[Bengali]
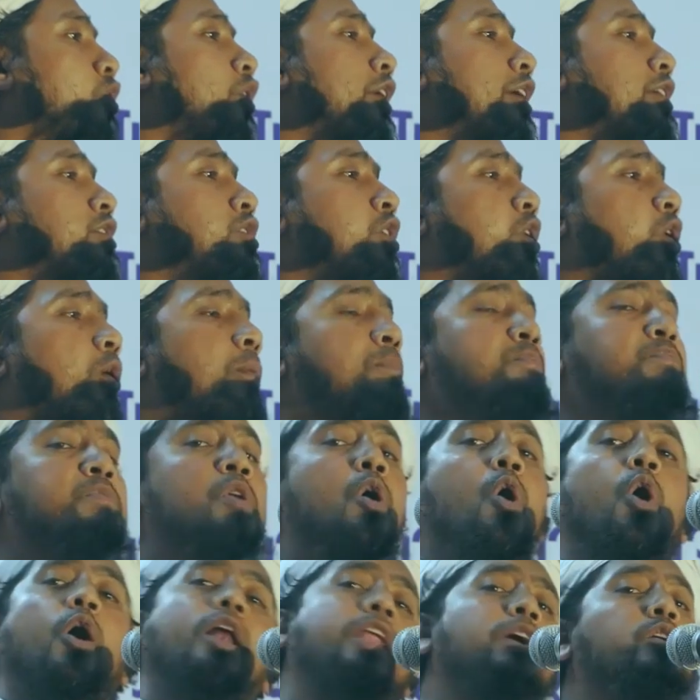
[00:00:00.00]
রোগ হয়েছিল
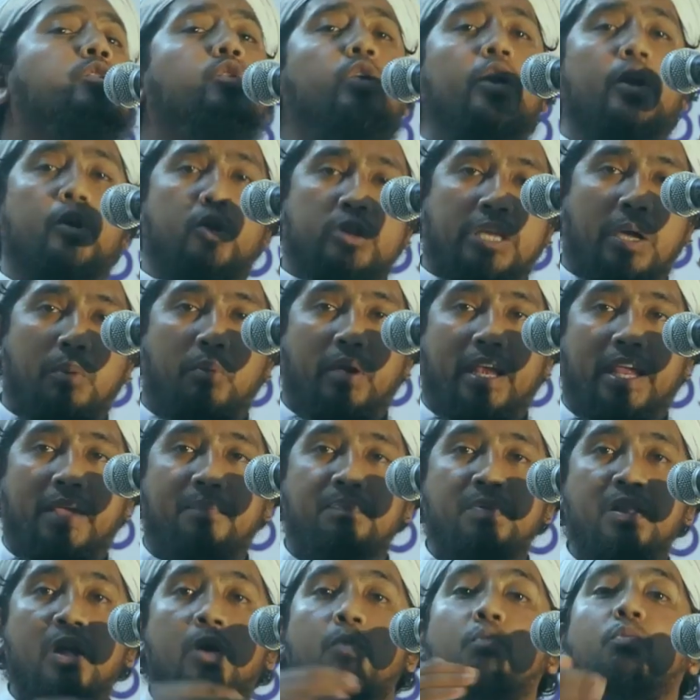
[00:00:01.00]
অনেক রোগের কথা বলে
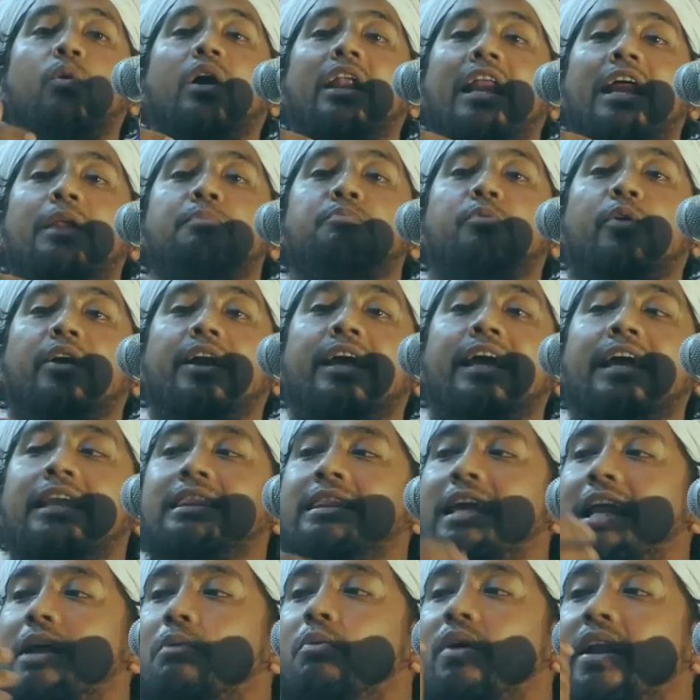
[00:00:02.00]
বলার পরে
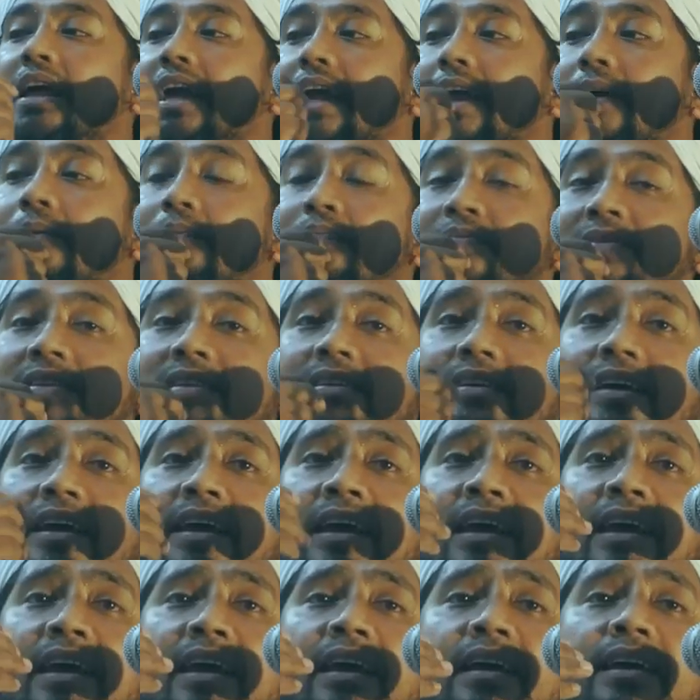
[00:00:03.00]
তারা বলে যে
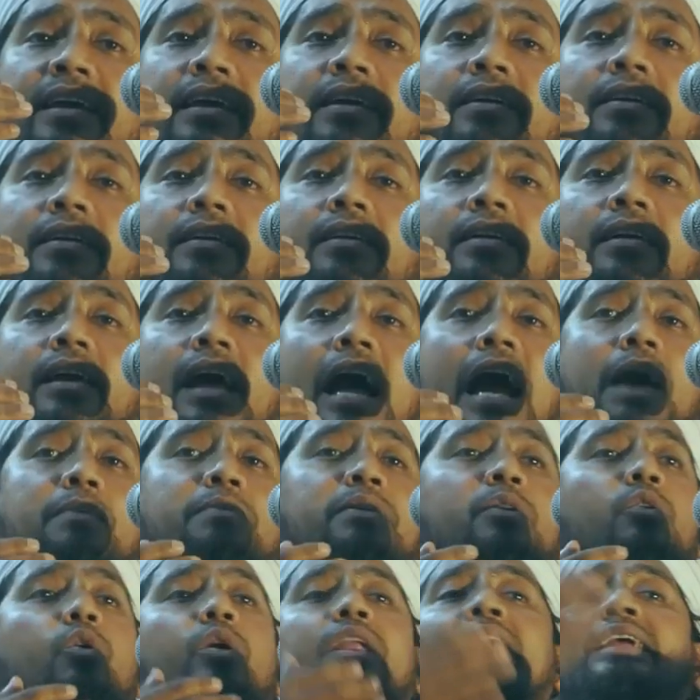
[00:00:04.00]

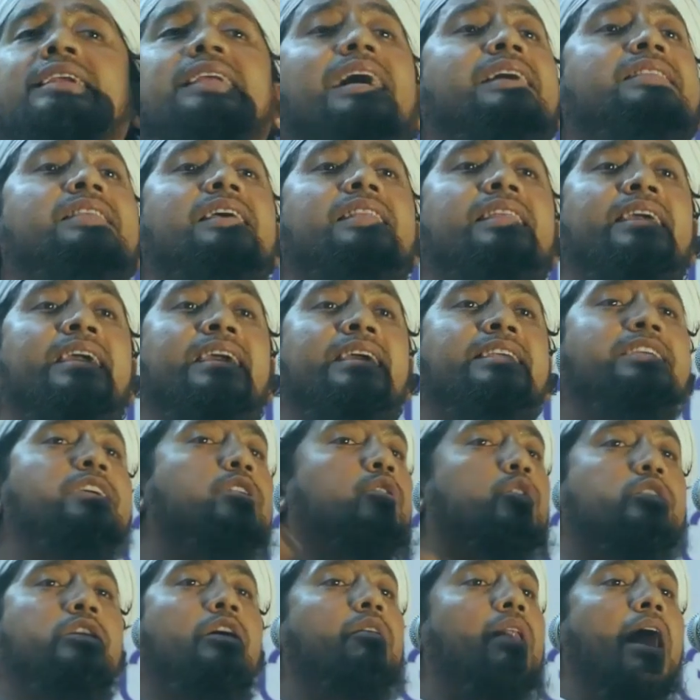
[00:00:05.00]
আমি অনেক ডাক্তার দেখিয়েছি
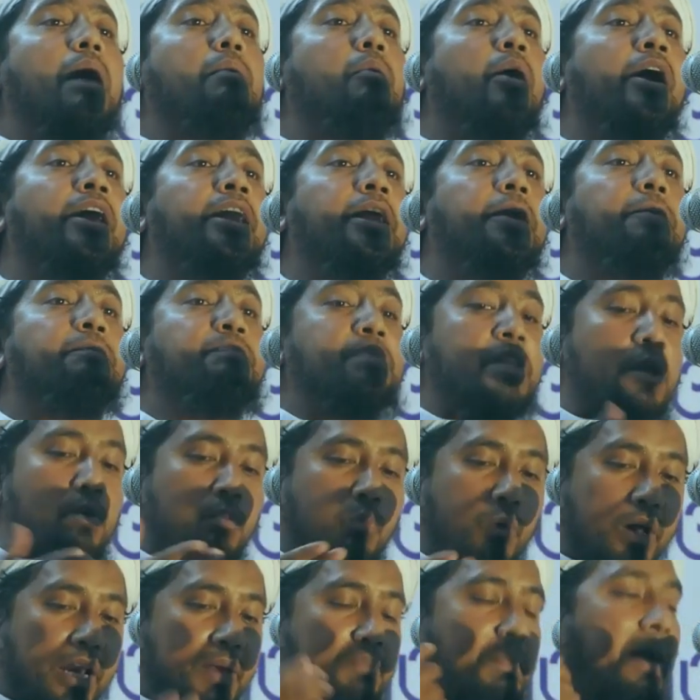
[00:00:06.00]
কোথাও লাভ হয়নি
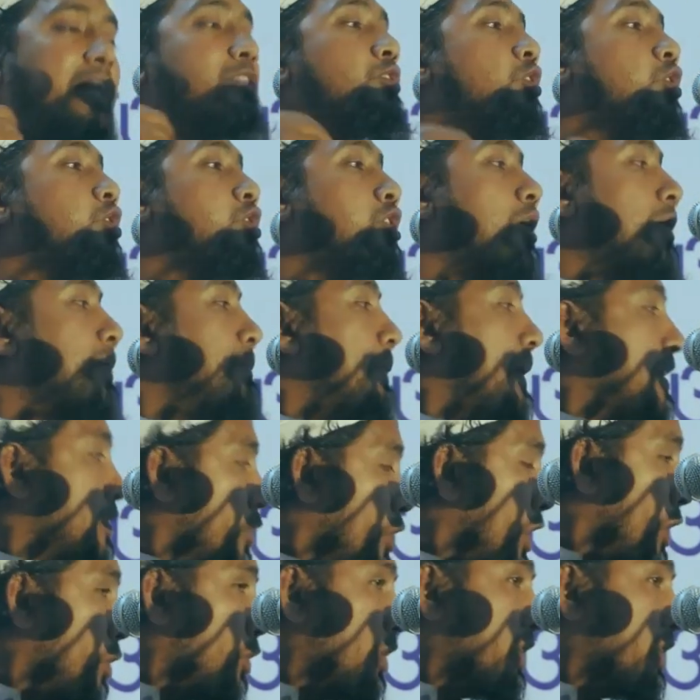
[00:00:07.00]
পরে প্রার্থনা সভায় প্রার্থনা